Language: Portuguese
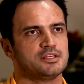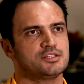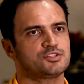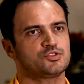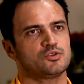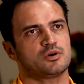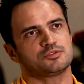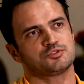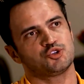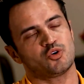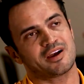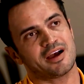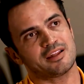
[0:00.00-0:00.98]
Isso
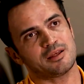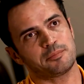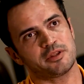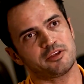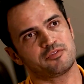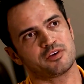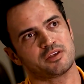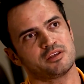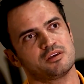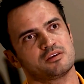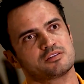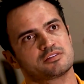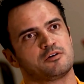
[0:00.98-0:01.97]
jogar na
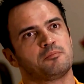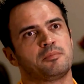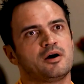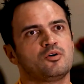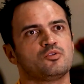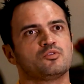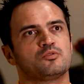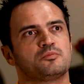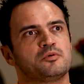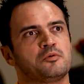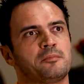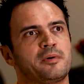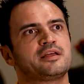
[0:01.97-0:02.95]
periferia em São Paulo,
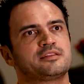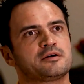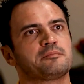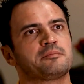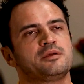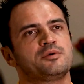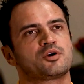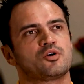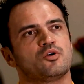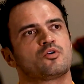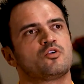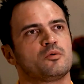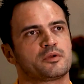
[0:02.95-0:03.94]
meu pai também me
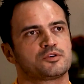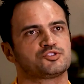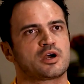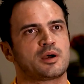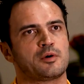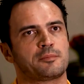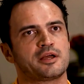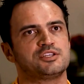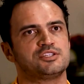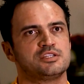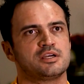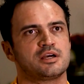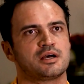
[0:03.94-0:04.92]
colocou para jogar. Meu pai
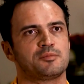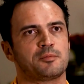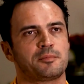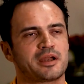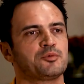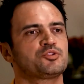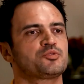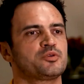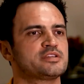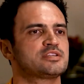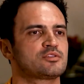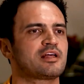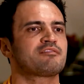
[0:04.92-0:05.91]
tinha, meu pai era muito
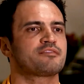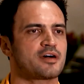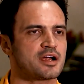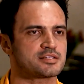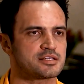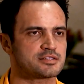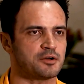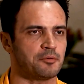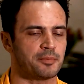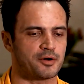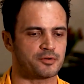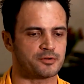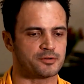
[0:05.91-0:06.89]
conhecido na Varsa em São
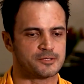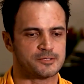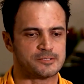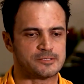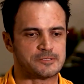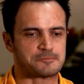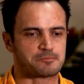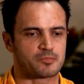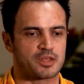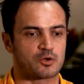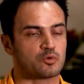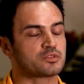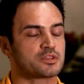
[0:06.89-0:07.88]
Paulo.
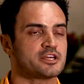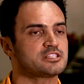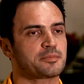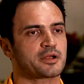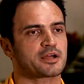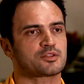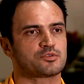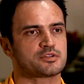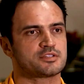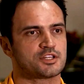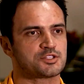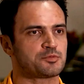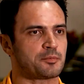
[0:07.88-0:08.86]
E com 13 para
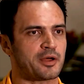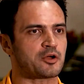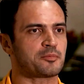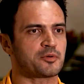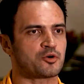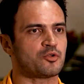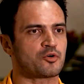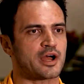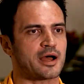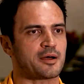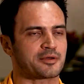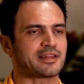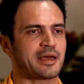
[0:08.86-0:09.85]
14 anos, meu pai me
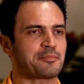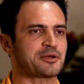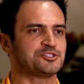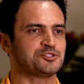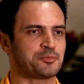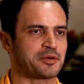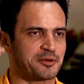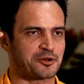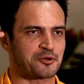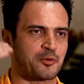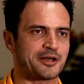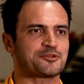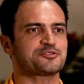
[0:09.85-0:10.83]
colocava, que na época tinha o
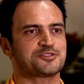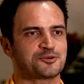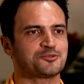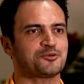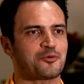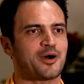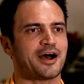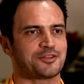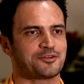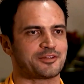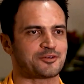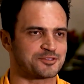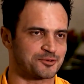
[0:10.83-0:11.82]
primeiro quadro e o segundo
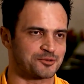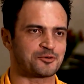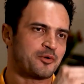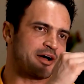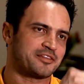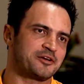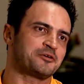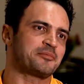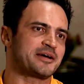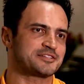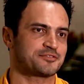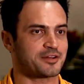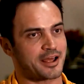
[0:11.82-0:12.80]
quadro. Né? O segundo quadro era o
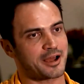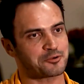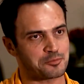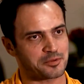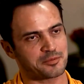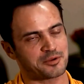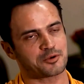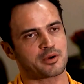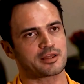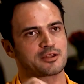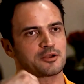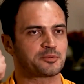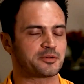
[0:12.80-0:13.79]
mais fraco e o primeiro
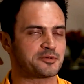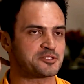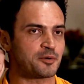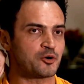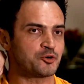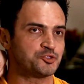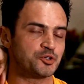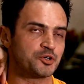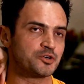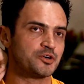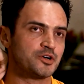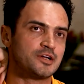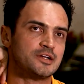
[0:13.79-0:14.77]
quadro era o principal
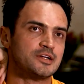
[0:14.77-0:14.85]
jogo.